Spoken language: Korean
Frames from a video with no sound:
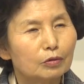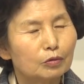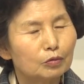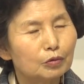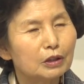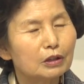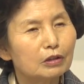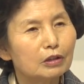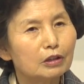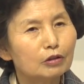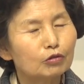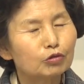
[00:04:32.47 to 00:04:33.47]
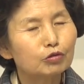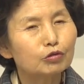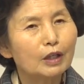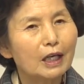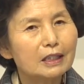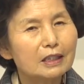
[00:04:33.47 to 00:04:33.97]
우리들이 두
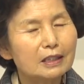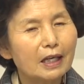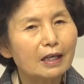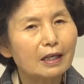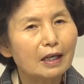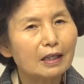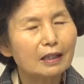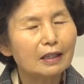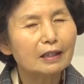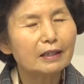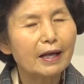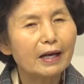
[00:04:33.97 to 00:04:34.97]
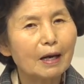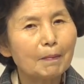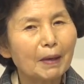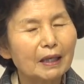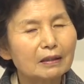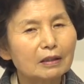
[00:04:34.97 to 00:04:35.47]
가지 생각이 내가
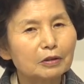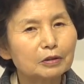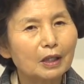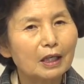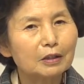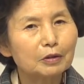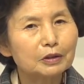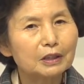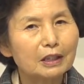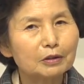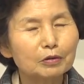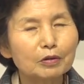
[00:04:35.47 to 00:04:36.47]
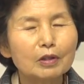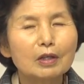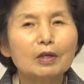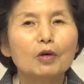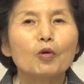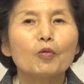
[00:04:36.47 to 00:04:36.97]
만들어서 하는 것이 아니고
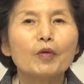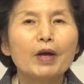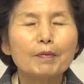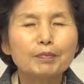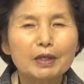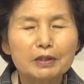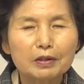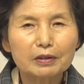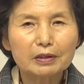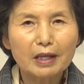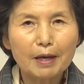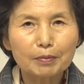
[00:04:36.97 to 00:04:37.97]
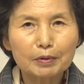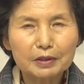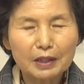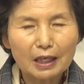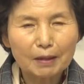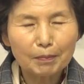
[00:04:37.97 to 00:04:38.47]
외부에서 내부로
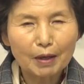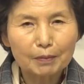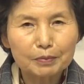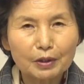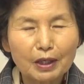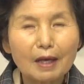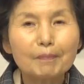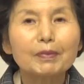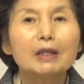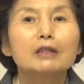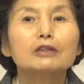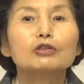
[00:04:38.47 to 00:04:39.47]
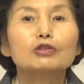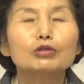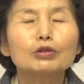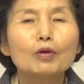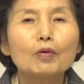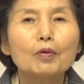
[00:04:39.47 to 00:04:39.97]
사람 마음속에
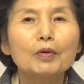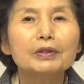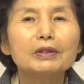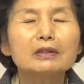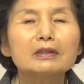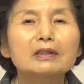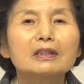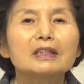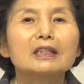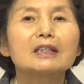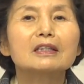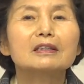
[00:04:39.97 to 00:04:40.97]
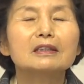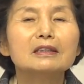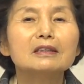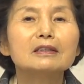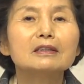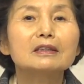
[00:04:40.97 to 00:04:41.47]
들어오고 있는
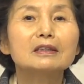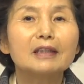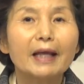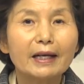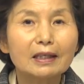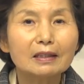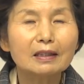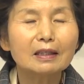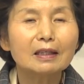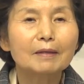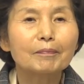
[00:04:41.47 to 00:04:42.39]
그 때를